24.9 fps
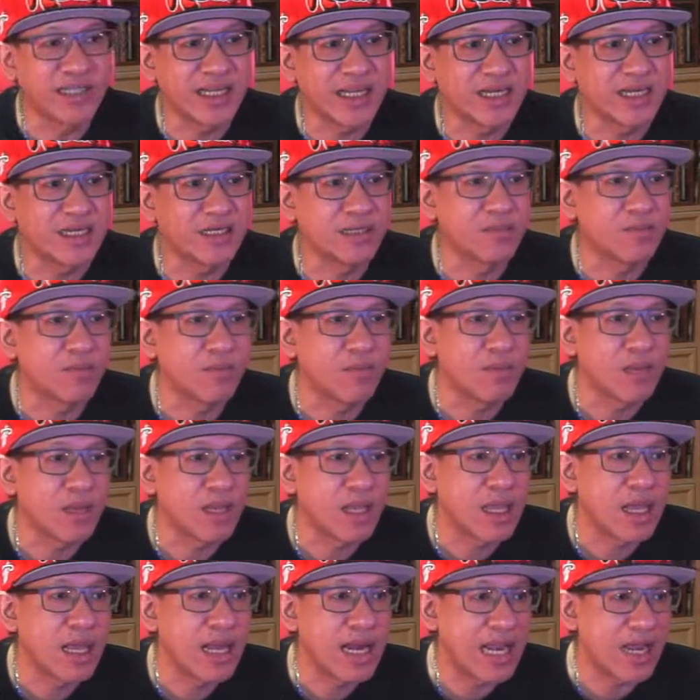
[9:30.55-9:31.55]
สัน
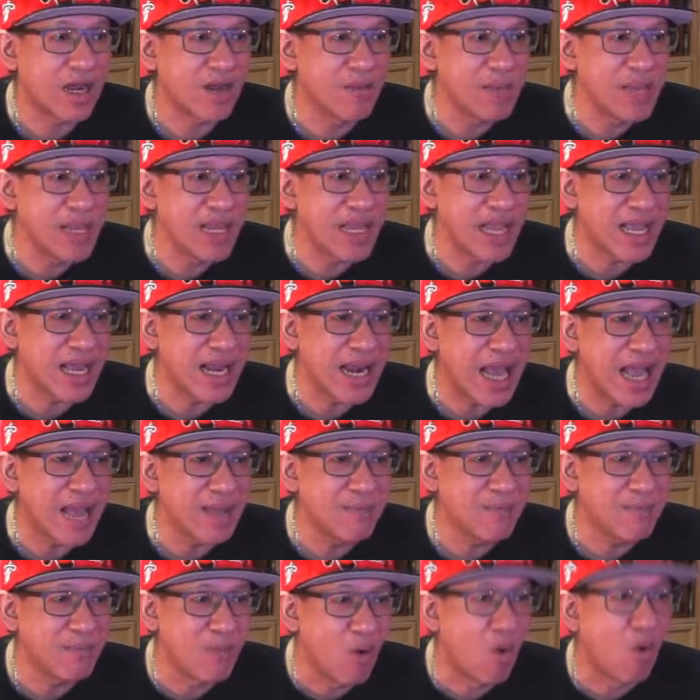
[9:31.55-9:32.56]
แล้วก็มีคล้าย
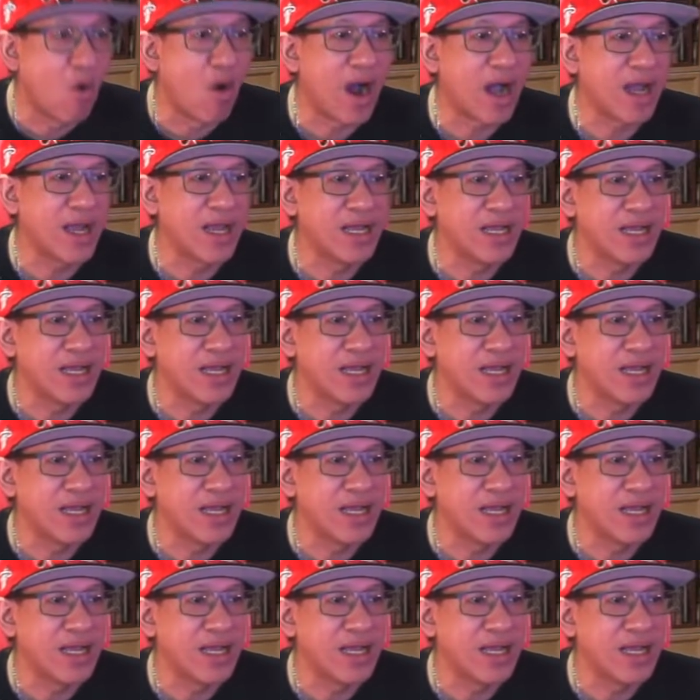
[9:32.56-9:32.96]
ๆ หมวก